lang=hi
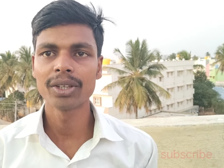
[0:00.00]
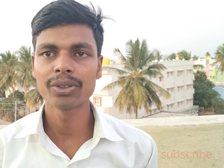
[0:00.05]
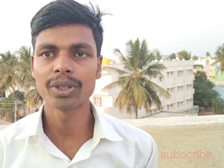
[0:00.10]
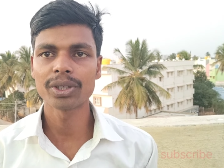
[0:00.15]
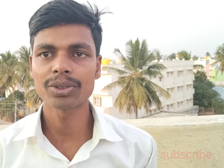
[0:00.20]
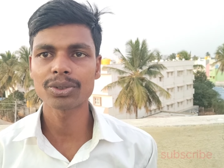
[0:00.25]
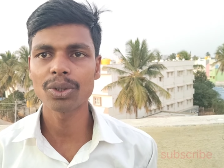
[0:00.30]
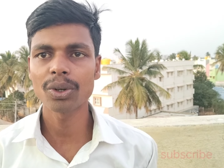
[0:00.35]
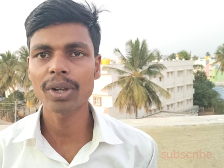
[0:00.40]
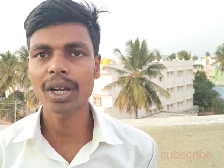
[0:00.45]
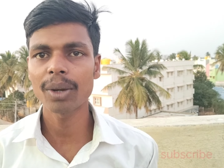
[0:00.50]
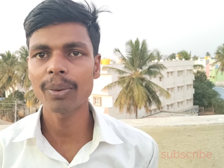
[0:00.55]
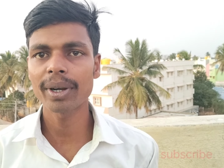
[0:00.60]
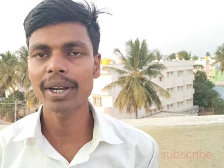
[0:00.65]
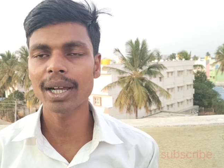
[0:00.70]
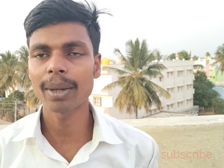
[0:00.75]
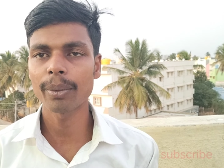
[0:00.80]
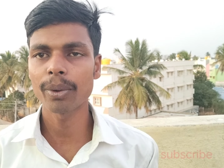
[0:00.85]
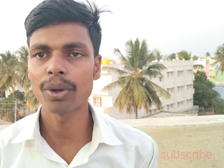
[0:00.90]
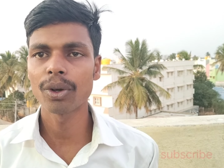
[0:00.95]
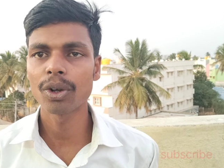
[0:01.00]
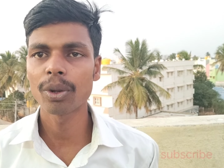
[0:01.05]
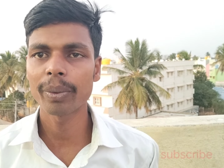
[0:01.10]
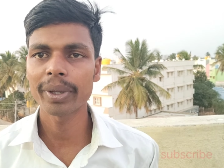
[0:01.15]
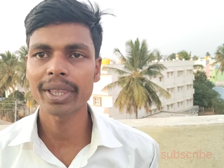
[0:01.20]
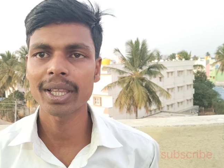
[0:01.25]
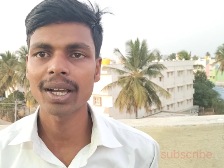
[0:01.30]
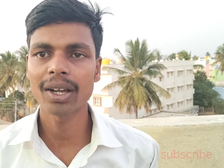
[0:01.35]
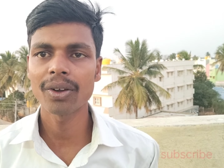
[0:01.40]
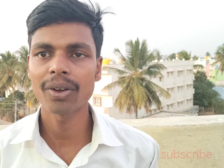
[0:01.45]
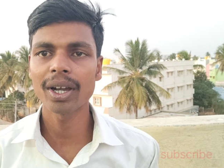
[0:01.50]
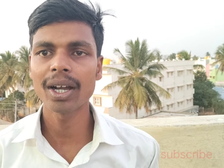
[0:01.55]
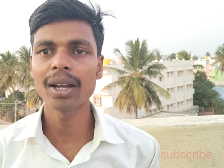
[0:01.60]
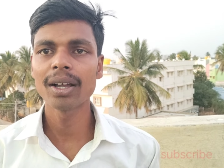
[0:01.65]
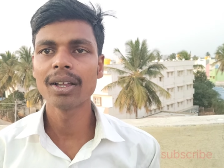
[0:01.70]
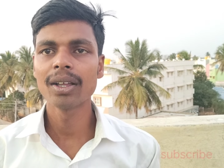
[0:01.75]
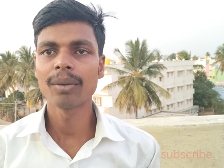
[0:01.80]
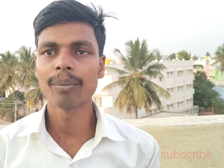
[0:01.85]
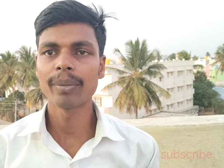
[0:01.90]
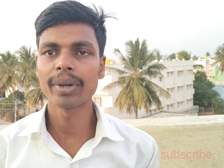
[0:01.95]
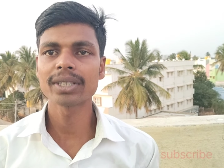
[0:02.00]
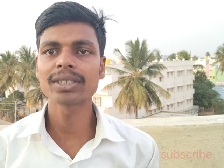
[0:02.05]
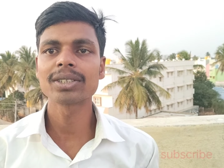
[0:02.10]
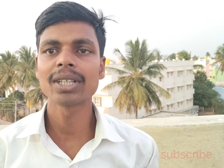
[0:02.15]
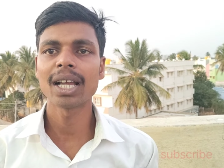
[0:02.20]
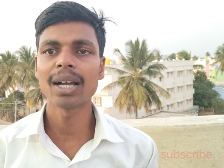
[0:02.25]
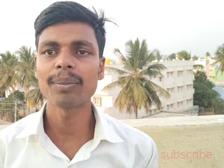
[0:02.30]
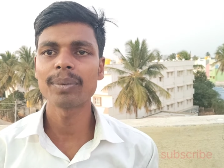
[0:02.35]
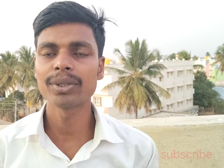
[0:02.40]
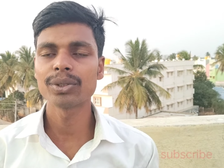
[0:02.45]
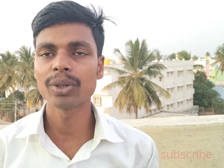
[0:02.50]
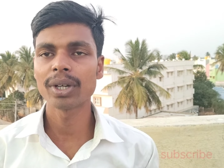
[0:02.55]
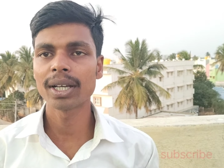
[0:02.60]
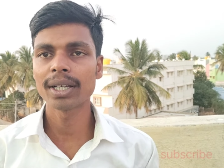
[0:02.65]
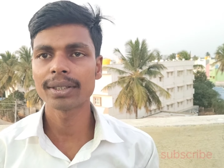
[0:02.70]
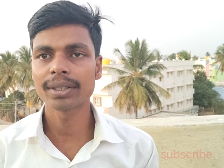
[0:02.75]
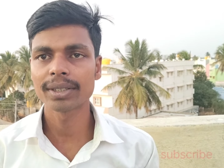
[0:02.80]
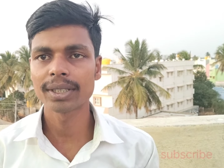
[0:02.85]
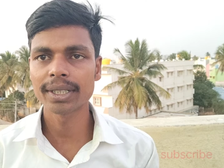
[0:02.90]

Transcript: तो स्टोर का वर्क आप लोगों को पता होगा बस यहाँ पे जो है